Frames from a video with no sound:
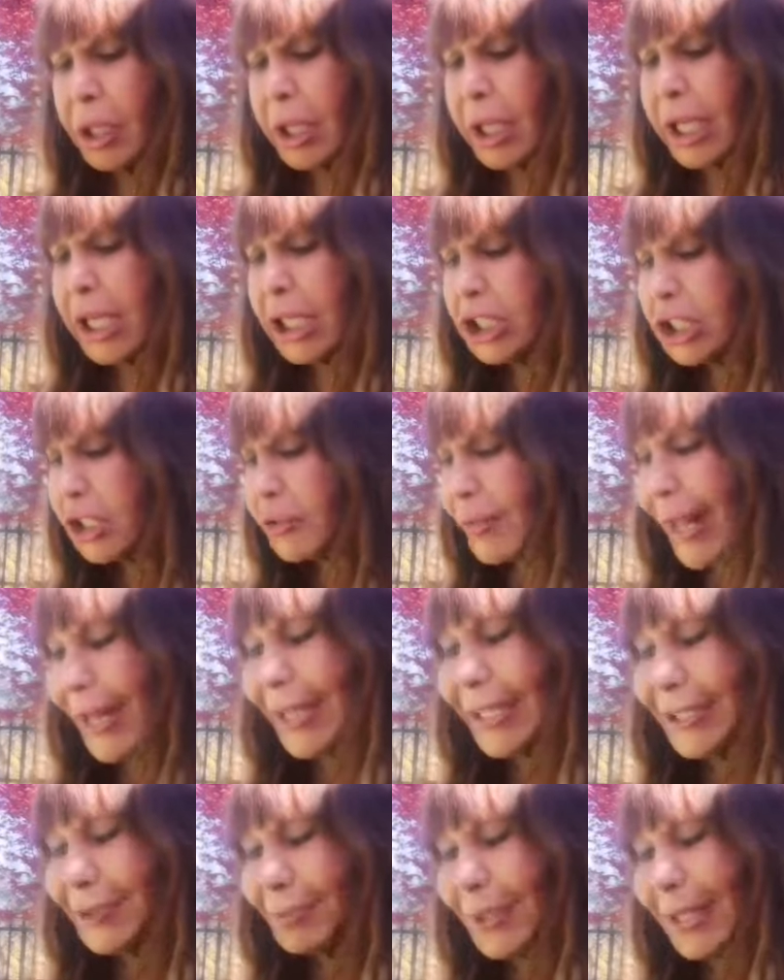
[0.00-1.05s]
che ci fa
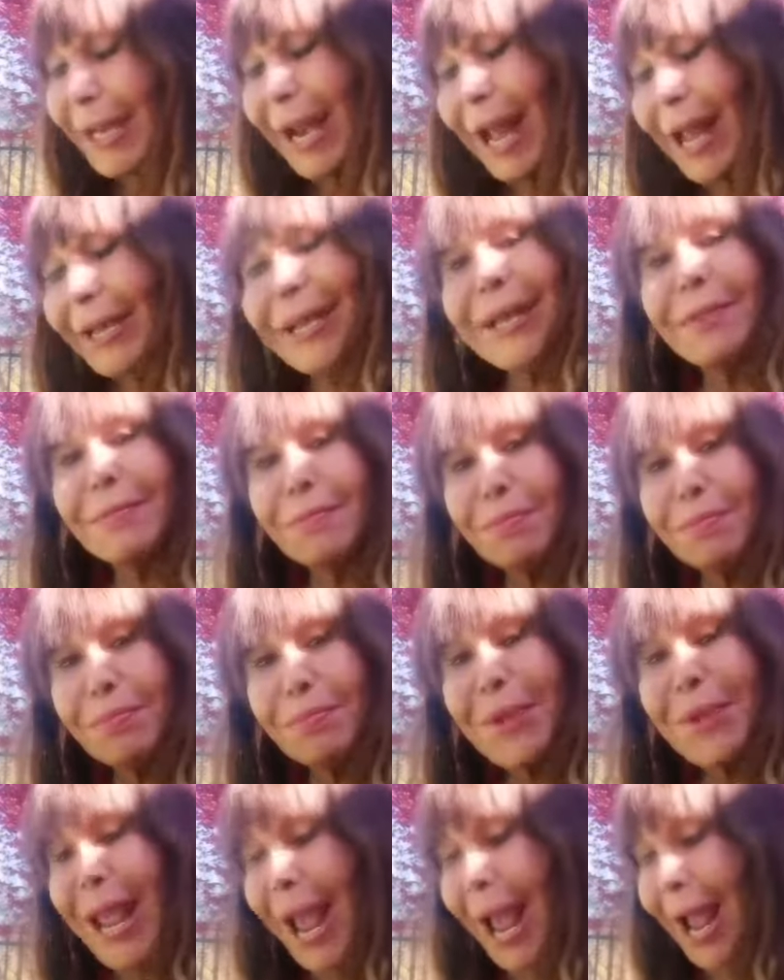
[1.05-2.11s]
respirare
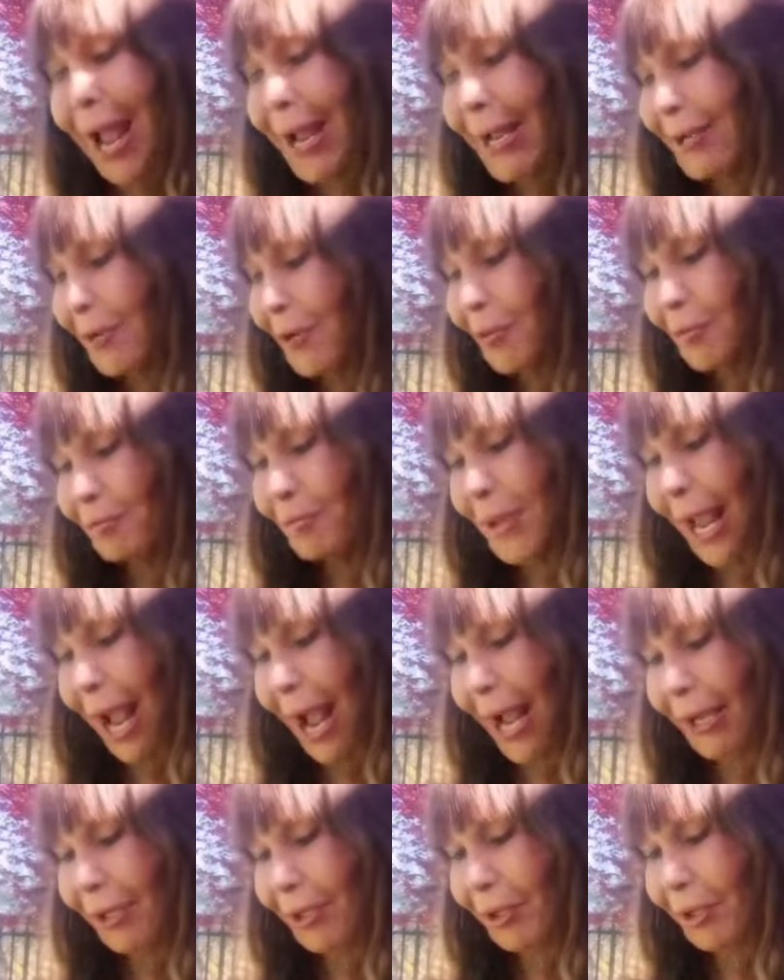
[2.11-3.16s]
piano
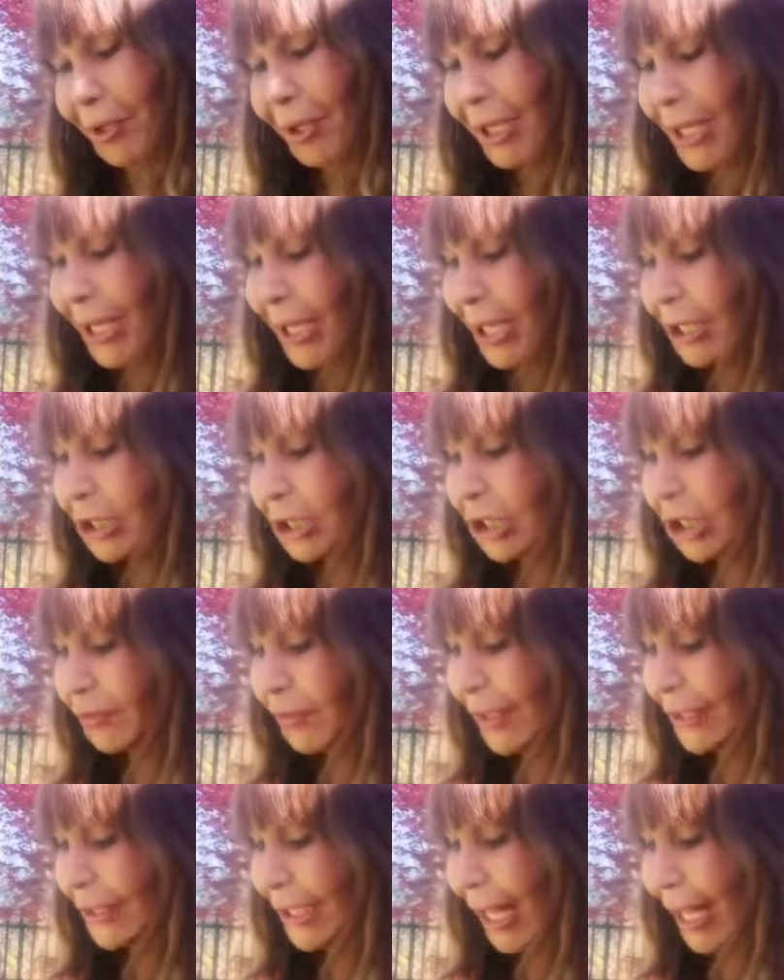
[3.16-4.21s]
piano ci
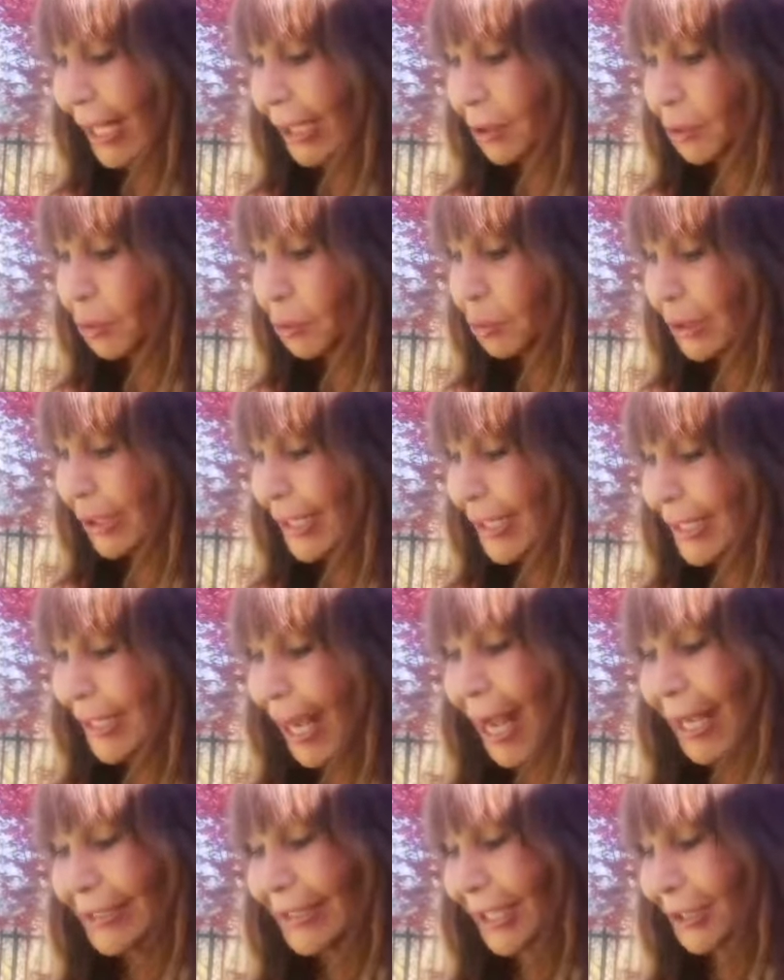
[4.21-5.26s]
fa stare tutti in
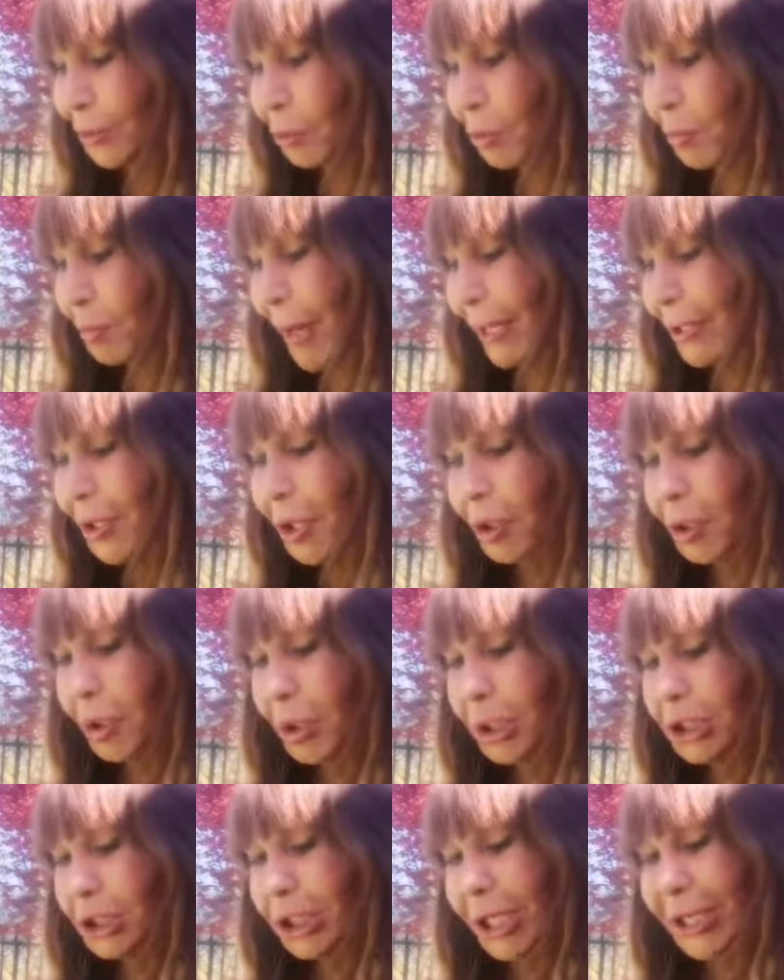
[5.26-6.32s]
casa sul balcone o
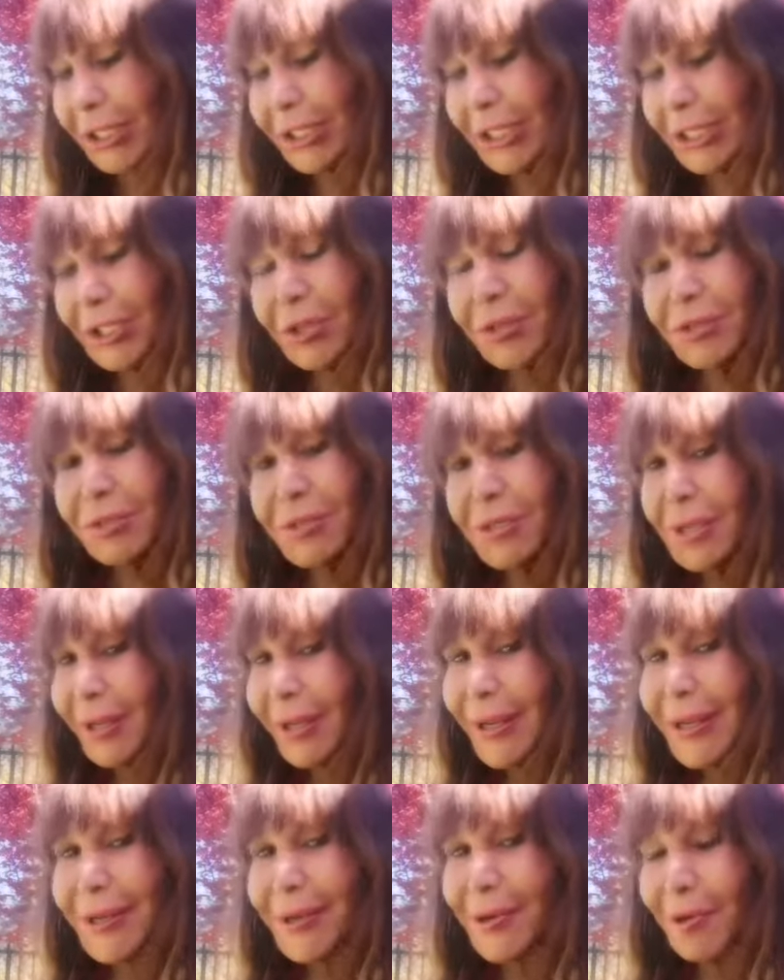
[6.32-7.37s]
in giardino.
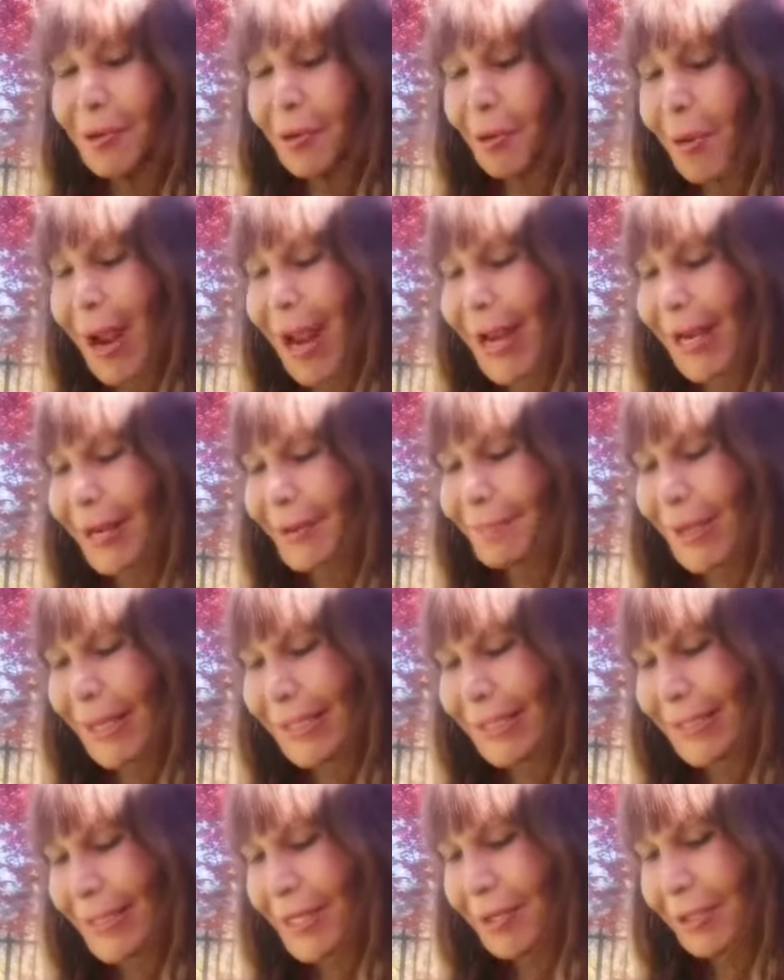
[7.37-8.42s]
Quel
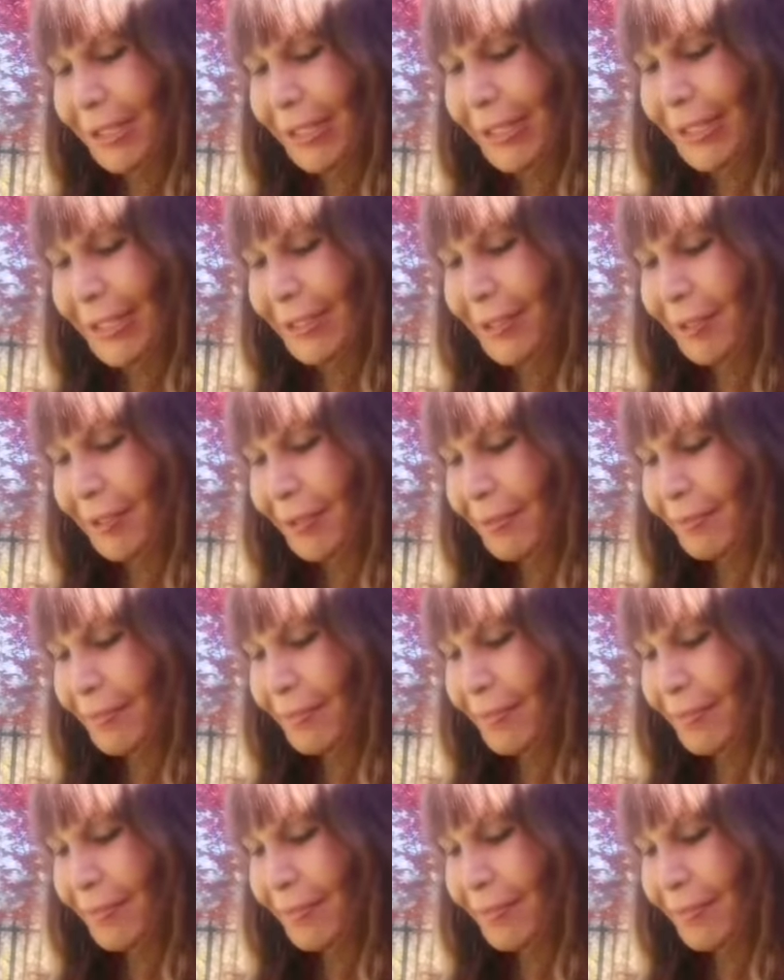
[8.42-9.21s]
bestiolino.